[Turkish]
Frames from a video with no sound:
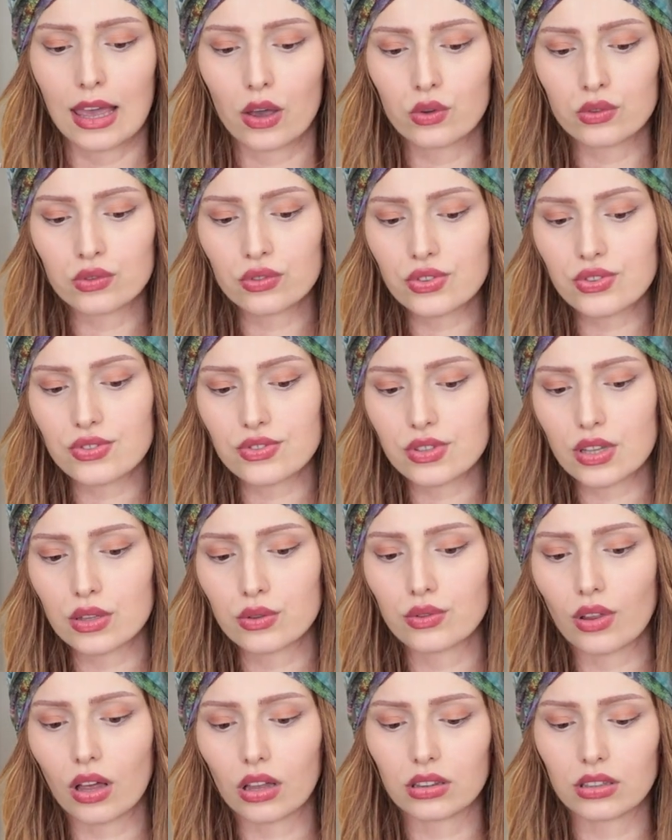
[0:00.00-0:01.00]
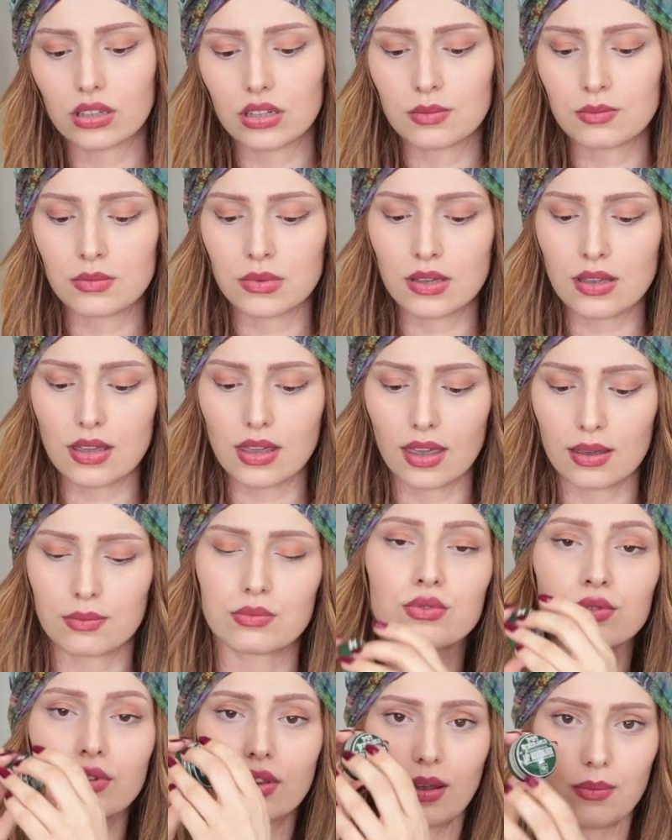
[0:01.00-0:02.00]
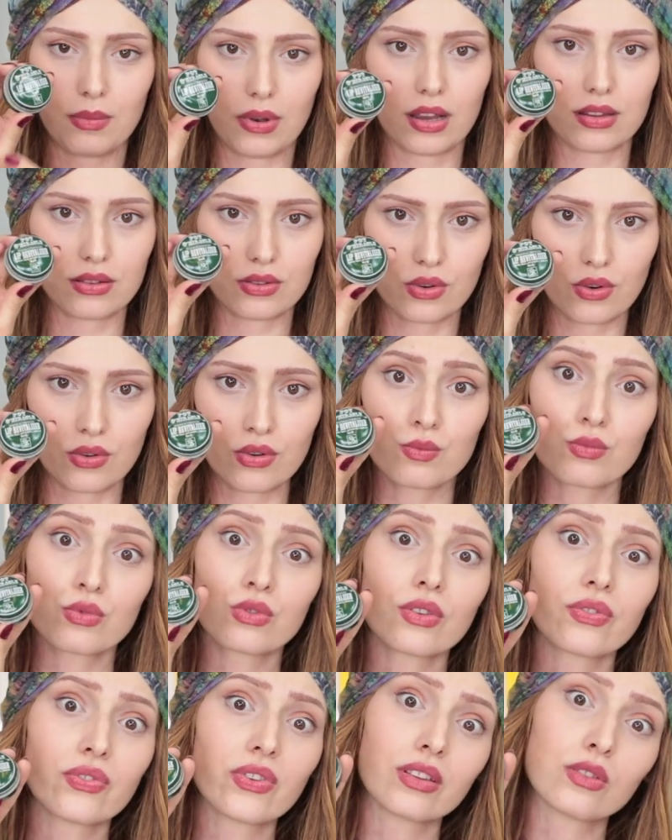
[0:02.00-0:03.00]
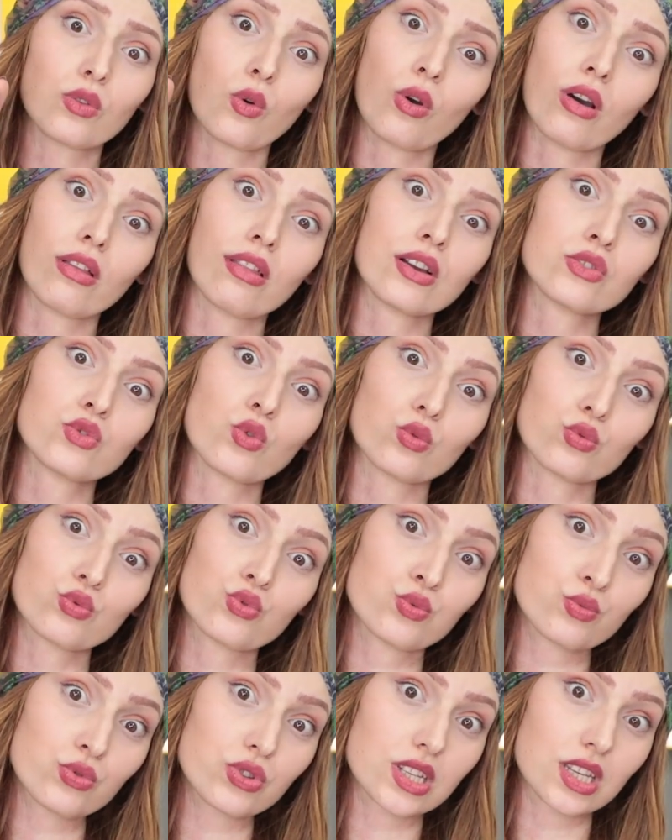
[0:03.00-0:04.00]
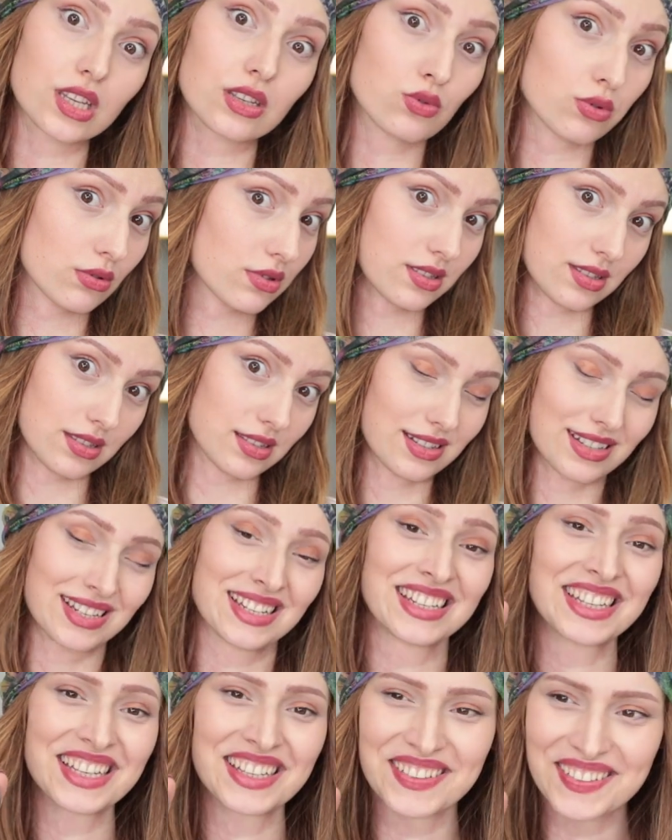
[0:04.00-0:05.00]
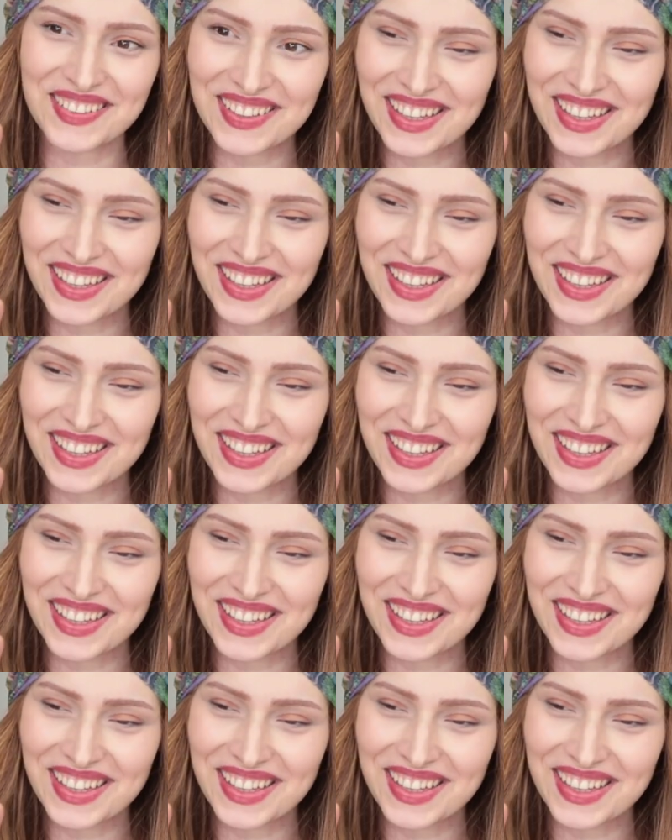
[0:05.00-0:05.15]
Onun dışında dudaklarımı e, bununla nemlendiriyorum. Bunda fiyatı o kadar çok uçmuş ki çok sinirliyim.